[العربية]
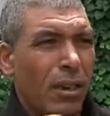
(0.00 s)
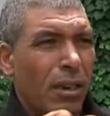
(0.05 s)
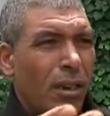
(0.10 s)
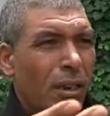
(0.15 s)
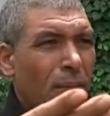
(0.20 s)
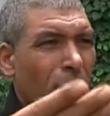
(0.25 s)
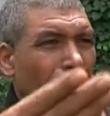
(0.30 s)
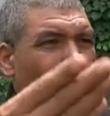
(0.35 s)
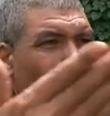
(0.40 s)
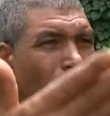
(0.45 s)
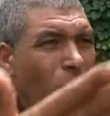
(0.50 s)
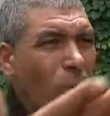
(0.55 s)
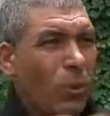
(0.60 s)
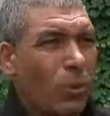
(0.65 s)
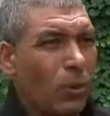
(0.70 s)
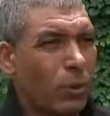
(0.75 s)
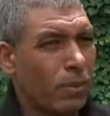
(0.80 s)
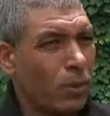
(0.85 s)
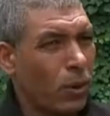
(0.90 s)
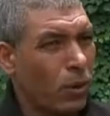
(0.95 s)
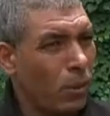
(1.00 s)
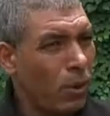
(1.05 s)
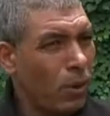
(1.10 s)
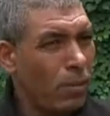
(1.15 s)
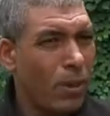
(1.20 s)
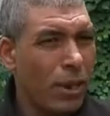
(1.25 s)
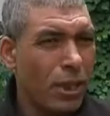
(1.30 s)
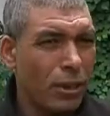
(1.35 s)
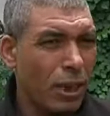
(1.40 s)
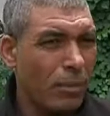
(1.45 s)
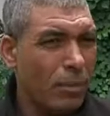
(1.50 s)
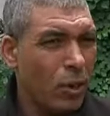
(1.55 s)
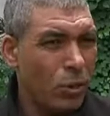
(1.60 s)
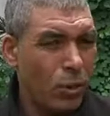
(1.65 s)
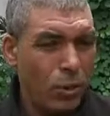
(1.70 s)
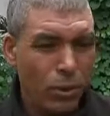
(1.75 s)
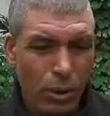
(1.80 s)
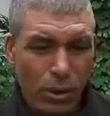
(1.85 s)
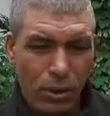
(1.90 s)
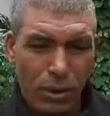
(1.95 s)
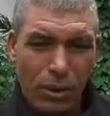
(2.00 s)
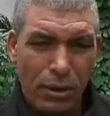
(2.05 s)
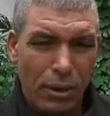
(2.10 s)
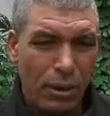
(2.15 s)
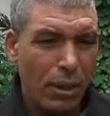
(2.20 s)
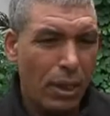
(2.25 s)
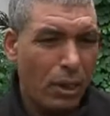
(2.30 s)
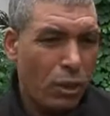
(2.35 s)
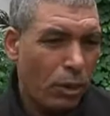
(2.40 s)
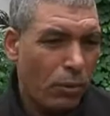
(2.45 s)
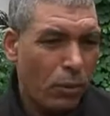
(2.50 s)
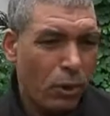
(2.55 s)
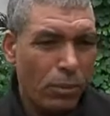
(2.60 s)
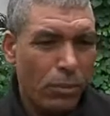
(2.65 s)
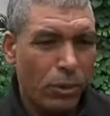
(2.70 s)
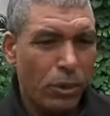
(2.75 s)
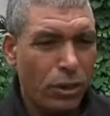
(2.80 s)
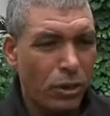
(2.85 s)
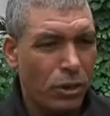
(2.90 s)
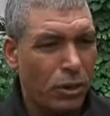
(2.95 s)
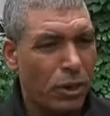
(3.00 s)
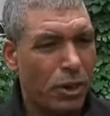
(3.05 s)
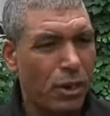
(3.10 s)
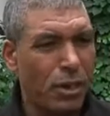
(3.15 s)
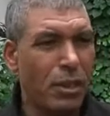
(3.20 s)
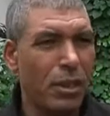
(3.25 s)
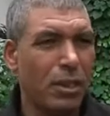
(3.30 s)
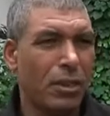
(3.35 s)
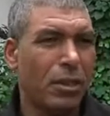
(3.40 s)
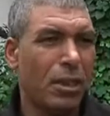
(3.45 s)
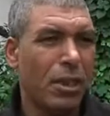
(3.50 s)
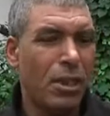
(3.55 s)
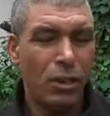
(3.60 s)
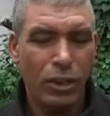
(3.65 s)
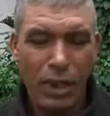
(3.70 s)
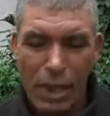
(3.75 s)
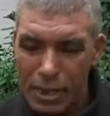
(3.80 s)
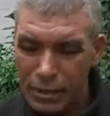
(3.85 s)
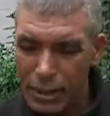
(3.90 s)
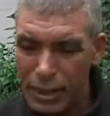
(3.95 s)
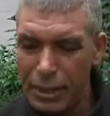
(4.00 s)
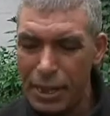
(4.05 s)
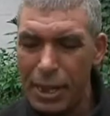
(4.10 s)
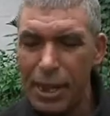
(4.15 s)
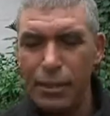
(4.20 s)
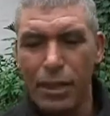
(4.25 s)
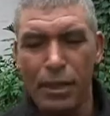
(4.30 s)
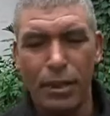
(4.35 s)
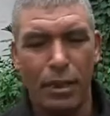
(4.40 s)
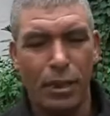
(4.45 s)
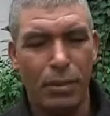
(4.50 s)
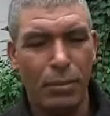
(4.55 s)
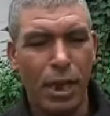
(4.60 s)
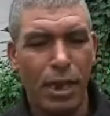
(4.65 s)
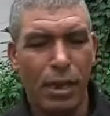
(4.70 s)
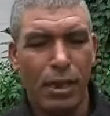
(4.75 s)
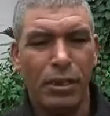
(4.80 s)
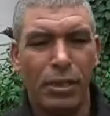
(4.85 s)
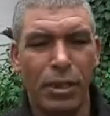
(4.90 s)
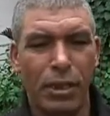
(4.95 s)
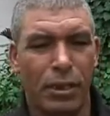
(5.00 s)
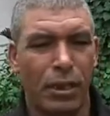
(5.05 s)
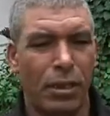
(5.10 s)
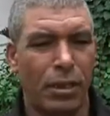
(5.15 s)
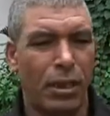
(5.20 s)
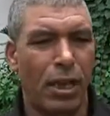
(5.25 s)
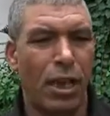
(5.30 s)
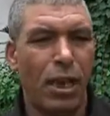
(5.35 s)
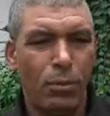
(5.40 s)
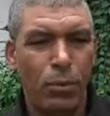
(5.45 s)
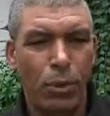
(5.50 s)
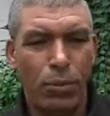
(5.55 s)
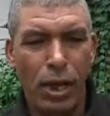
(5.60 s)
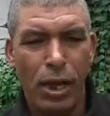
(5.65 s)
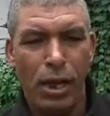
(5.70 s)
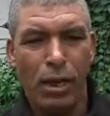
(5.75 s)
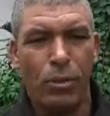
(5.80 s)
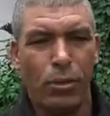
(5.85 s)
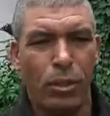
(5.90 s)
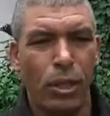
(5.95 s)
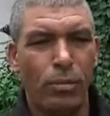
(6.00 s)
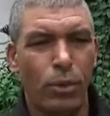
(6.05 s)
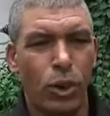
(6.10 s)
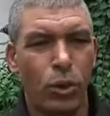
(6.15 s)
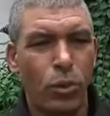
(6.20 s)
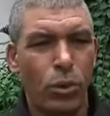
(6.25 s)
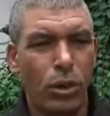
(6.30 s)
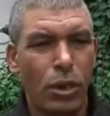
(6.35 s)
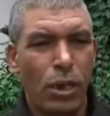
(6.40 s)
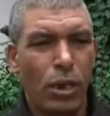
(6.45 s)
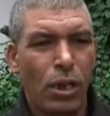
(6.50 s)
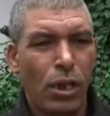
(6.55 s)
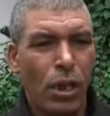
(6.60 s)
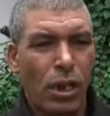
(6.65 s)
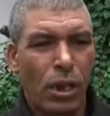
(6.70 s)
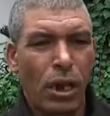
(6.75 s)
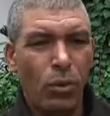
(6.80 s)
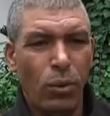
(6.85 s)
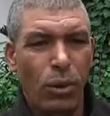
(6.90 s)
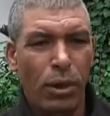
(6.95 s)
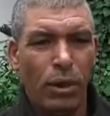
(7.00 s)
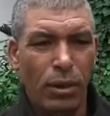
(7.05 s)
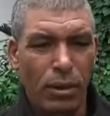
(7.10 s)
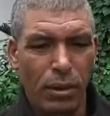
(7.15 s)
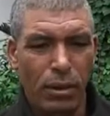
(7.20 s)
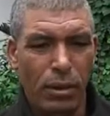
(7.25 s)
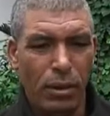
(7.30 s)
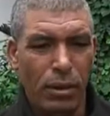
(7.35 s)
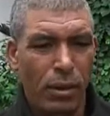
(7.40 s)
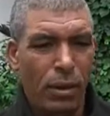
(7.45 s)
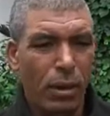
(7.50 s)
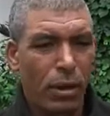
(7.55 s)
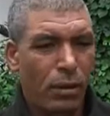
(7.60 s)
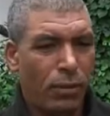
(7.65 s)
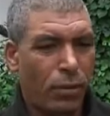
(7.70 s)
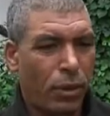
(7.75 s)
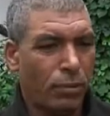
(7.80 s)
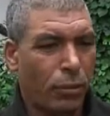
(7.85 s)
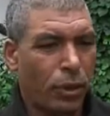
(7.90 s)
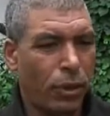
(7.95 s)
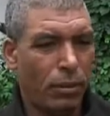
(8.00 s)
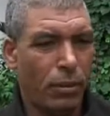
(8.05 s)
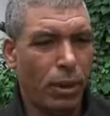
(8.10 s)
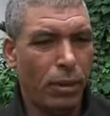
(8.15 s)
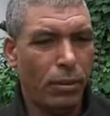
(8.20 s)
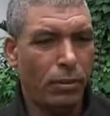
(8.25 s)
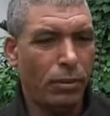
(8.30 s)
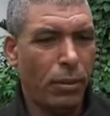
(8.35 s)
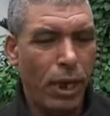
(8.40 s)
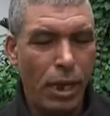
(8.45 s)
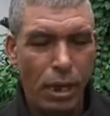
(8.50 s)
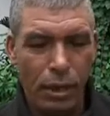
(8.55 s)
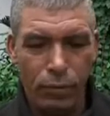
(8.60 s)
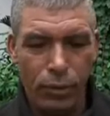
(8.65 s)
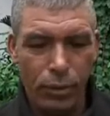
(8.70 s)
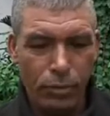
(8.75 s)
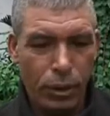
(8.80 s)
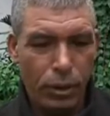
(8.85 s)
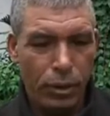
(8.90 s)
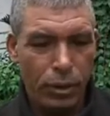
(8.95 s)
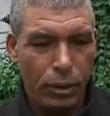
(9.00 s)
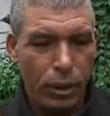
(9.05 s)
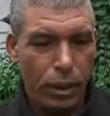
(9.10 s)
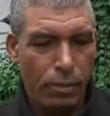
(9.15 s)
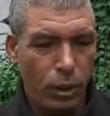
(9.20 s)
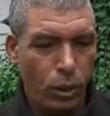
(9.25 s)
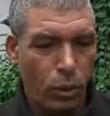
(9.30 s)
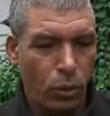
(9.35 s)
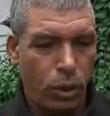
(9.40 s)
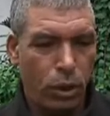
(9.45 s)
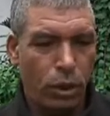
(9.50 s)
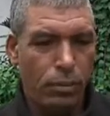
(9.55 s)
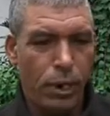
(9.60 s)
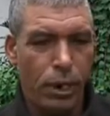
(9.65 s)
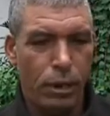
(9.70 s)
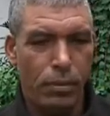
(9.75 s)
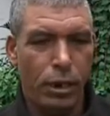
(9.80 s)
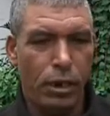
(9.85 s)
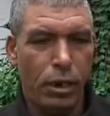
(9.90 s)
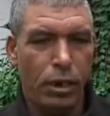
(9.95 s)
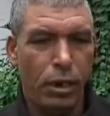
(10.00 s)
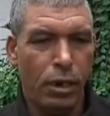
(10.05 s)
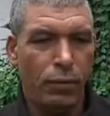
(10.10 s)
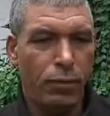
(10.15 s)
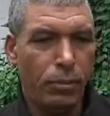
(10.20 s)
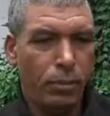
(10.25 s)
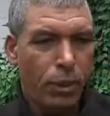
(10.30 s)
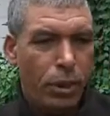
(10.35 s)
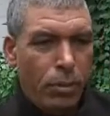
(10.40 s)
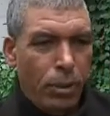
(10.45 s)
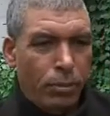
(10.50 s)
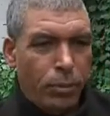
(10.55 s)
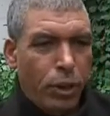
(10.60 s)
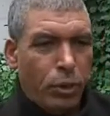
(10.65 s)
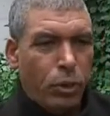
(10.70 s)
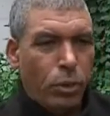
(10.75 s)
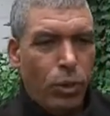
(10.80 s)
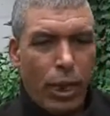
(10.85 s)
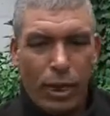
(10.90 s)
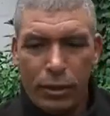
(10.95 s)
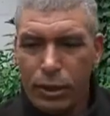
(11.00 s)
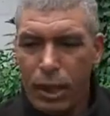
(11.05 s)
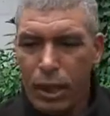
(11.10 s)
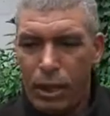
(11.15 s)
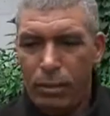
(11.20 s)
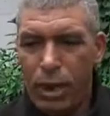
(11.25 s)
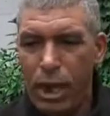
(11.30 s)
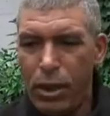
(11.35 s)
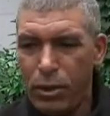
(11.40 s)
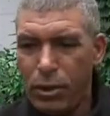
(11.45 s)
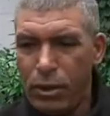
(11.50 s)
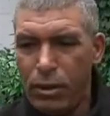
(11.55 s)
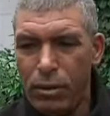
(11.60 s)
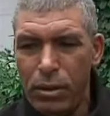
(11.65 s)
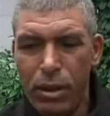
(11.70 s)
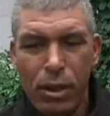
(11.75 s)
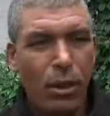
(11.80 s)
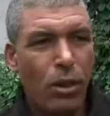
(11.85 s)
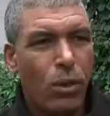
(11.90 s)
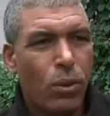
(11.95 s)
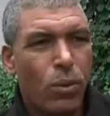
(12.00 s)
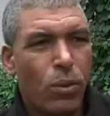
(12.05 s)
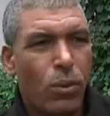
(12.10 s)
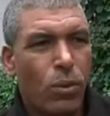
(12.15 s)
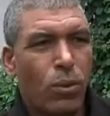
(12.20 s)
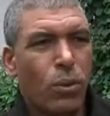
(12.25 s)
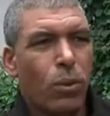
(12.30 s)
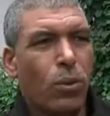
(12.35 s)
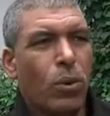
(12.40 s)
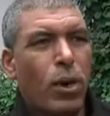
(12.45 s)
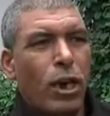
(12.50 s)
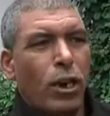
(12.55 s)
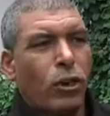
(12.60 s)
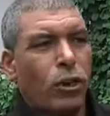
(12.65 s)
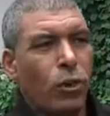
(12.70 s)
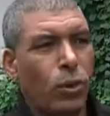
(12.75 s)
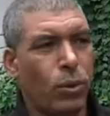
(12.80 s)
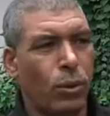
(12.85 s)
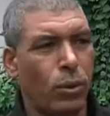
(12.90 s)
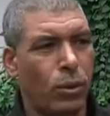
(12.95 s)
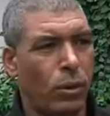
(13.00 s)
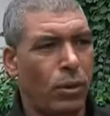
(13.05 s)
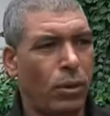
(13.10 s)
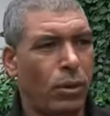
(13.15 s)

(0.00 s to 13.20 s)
بن عروس من كل بلاصه موجودين اكثر من 15 شهادات شهادات حيه يعني معاه غاديك هربوا معاه وثم شكون روح فهمتني معاه فهمتني جايبتك الحمايه المدنيه فهمتني لبسته واحد تاع معاه وخرجوه